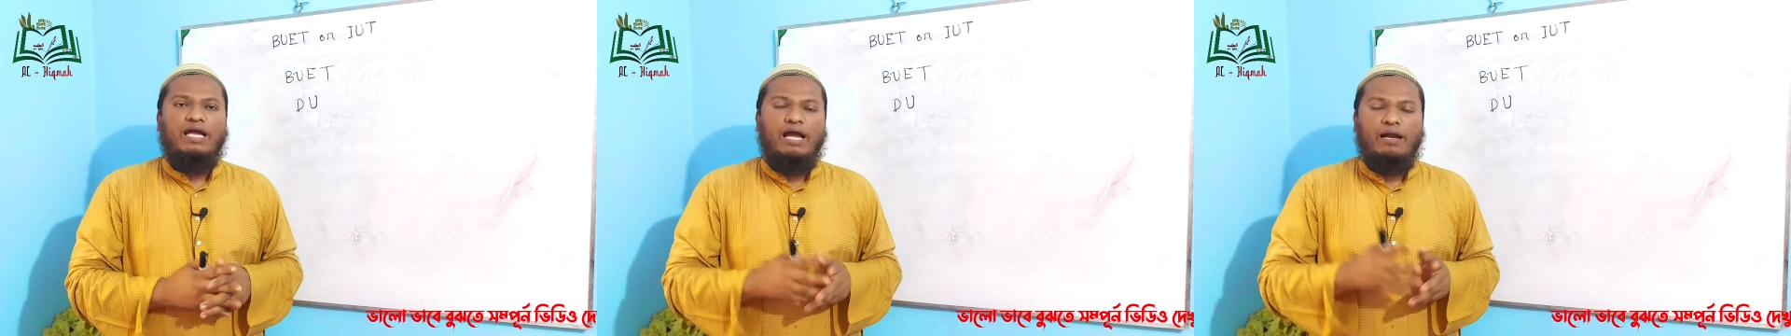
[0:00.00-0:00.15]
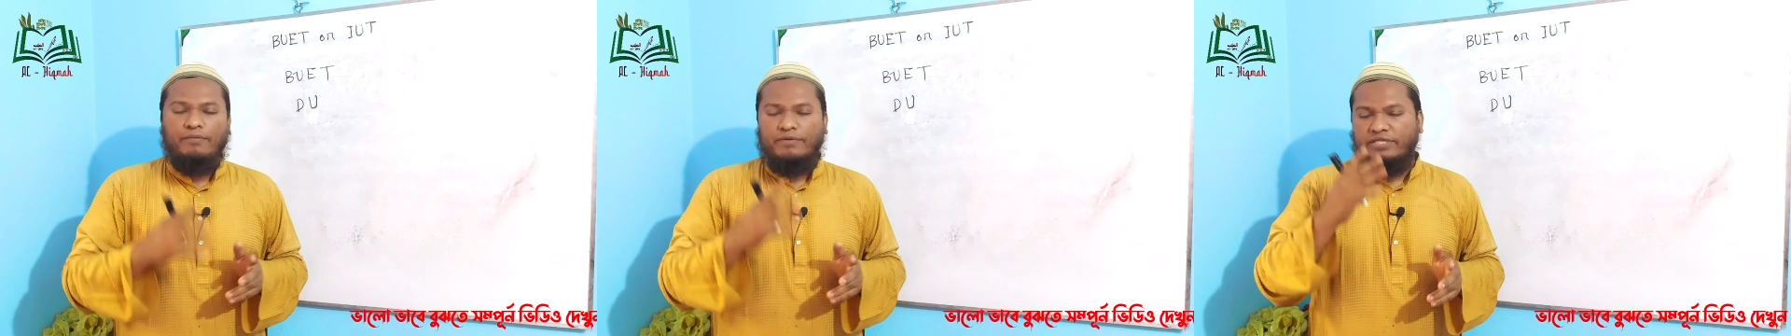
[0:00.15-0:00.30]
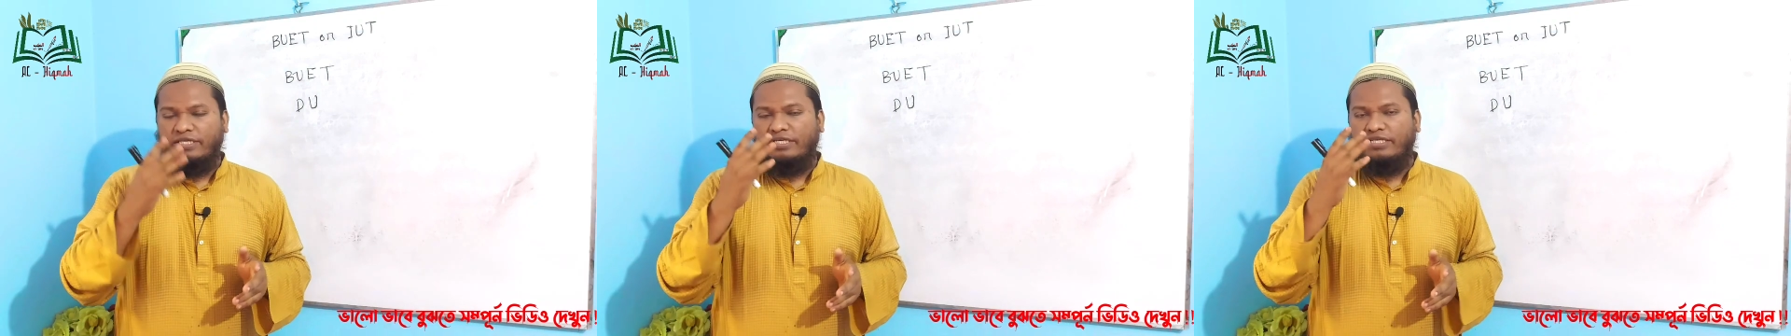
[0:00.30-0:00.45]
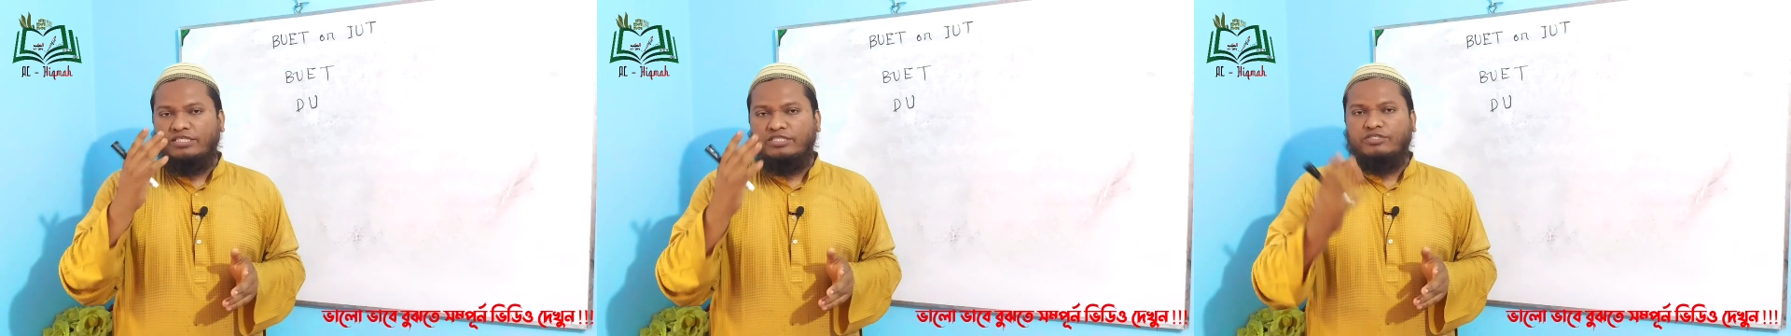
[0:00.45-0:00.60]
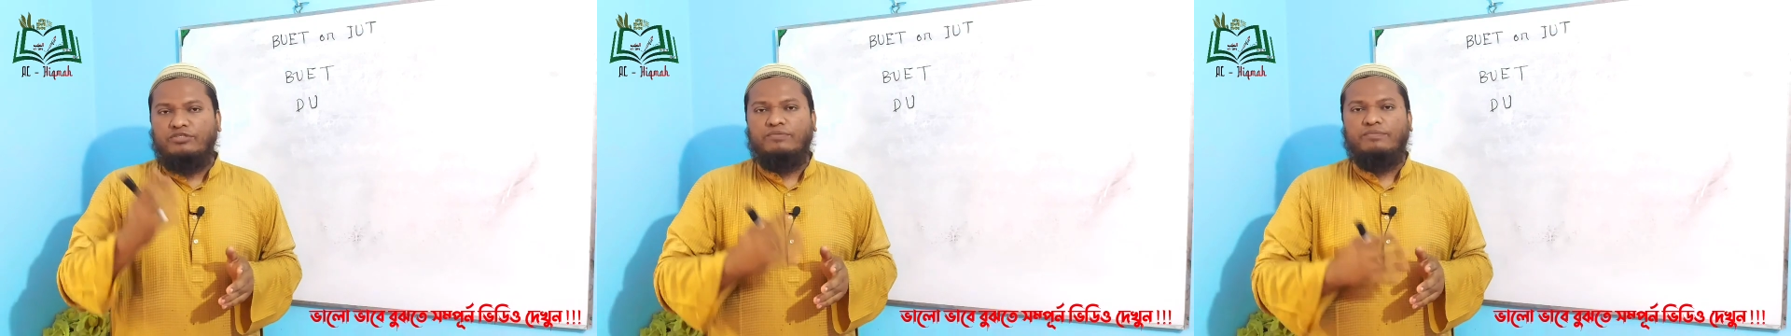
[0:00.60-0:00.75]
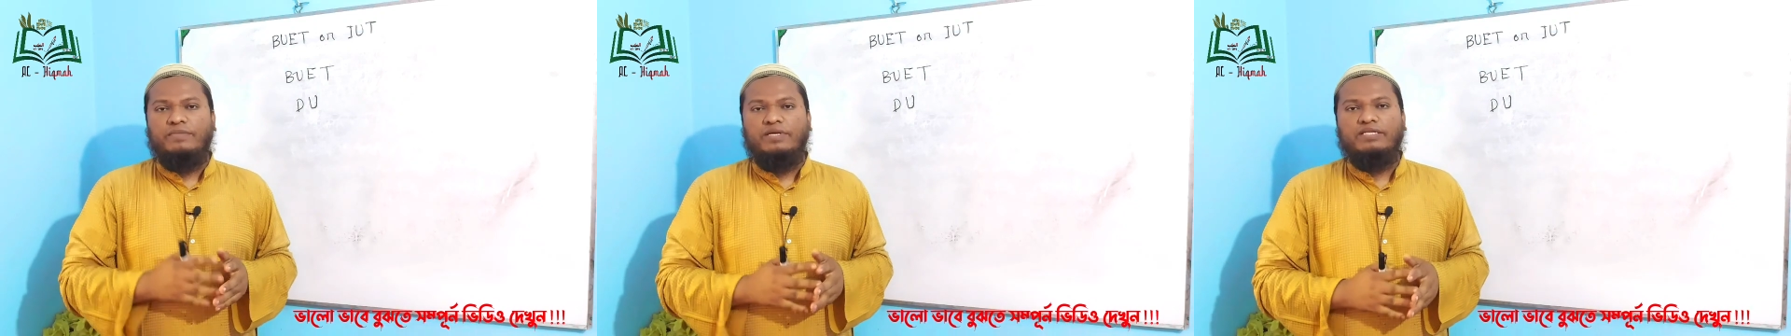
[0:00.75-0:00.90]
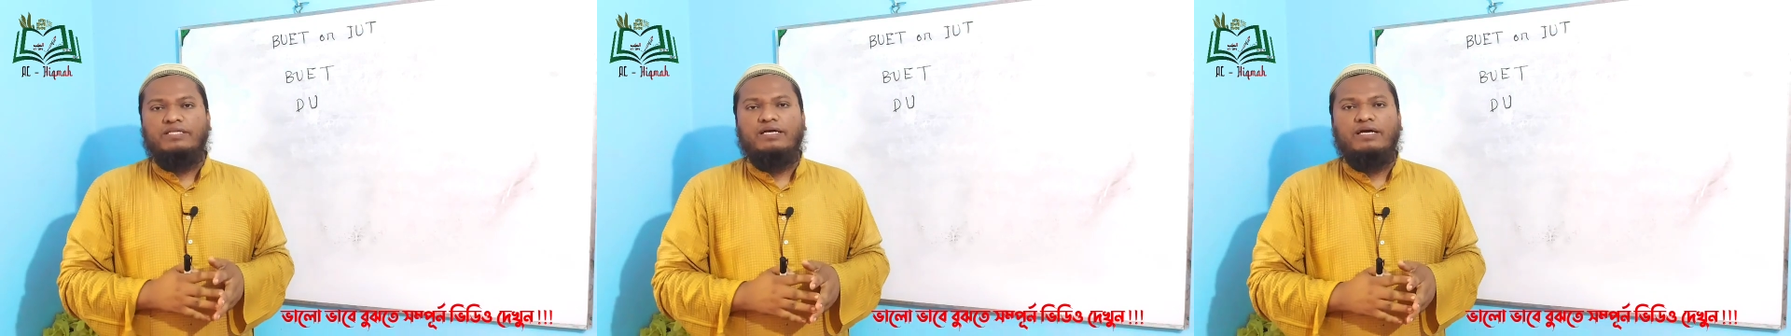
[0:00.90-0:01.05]
আমাদের নিজস্ব
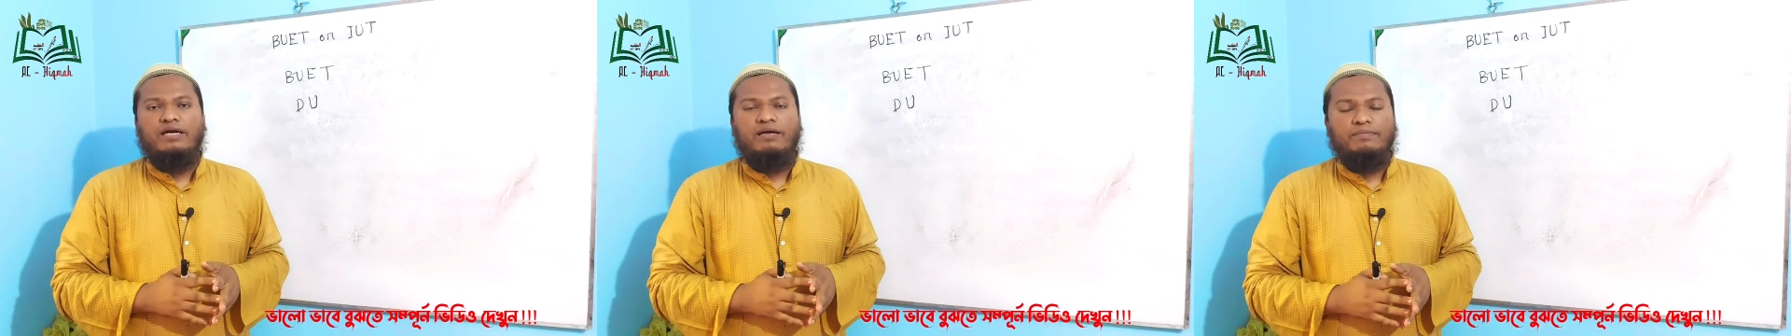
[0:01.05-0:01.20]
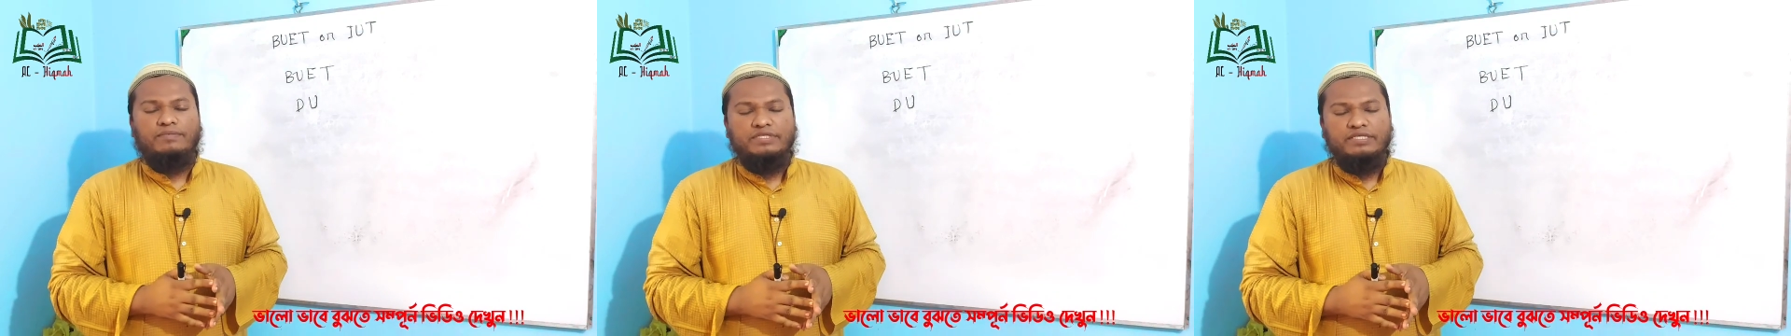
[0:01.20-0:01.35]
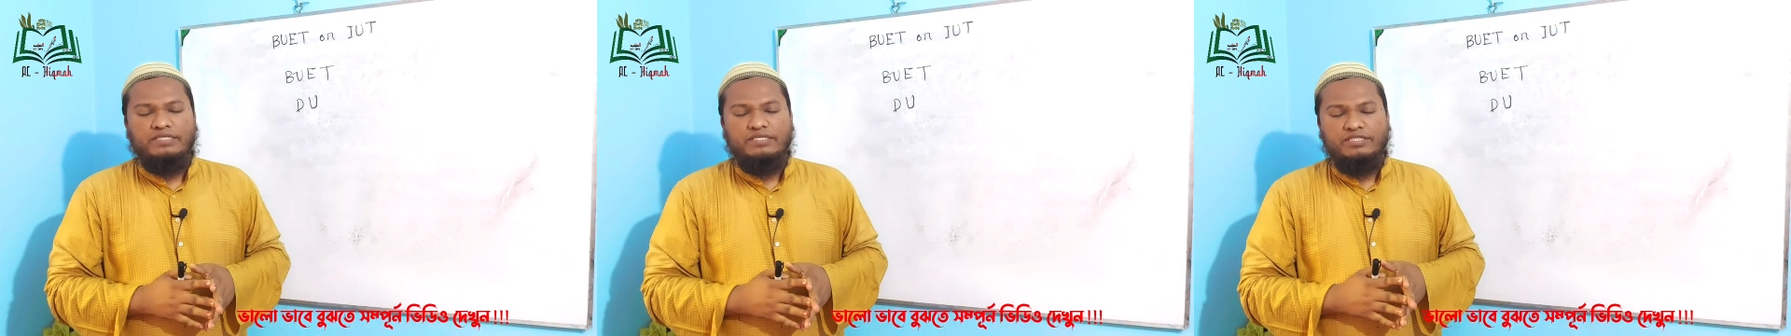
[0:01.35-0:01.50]
মেধা আমাদের